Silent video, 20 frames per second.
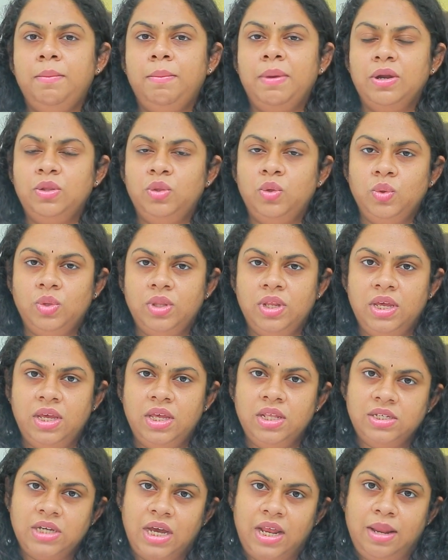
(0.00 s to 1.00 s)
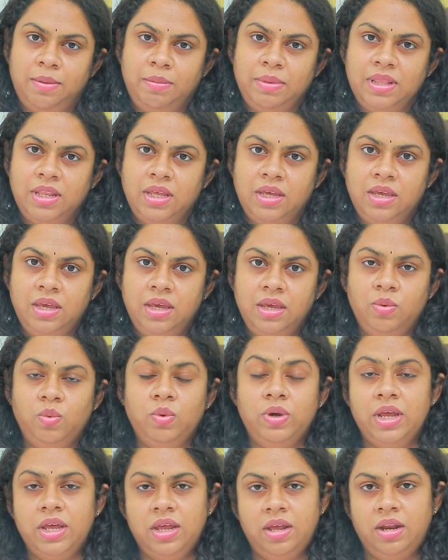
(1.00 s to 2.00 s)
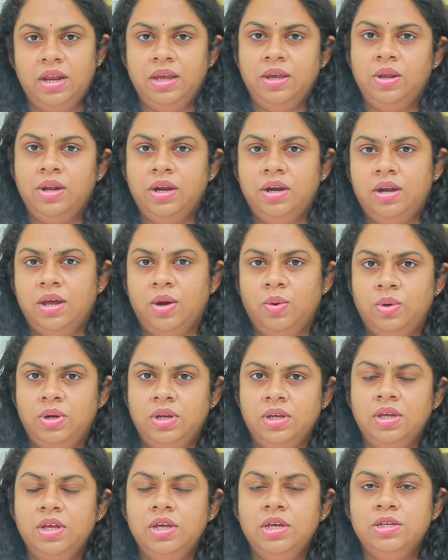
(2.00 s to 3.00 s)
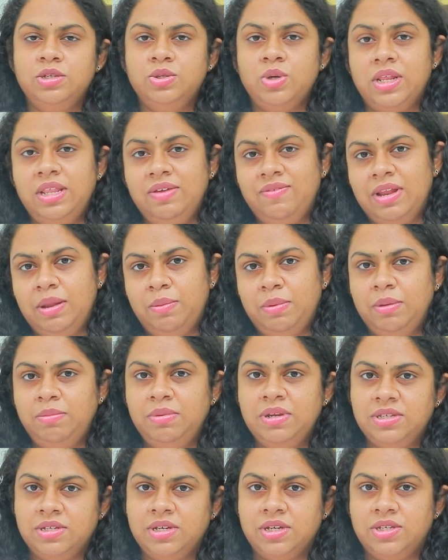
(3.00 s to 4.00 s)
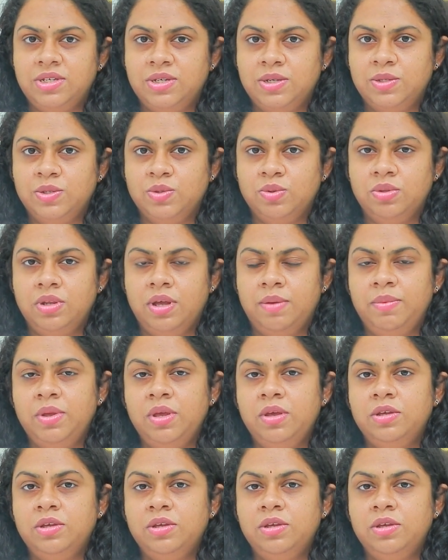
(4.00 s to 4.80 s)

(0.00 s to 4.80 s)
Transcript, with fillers: పడుతుంది ఇది చాలామందికి ఉండే రెగ్యులర్ డౌట్ సో అది వాళ్ళ మనం డిస్కస్ చేసుకుందాం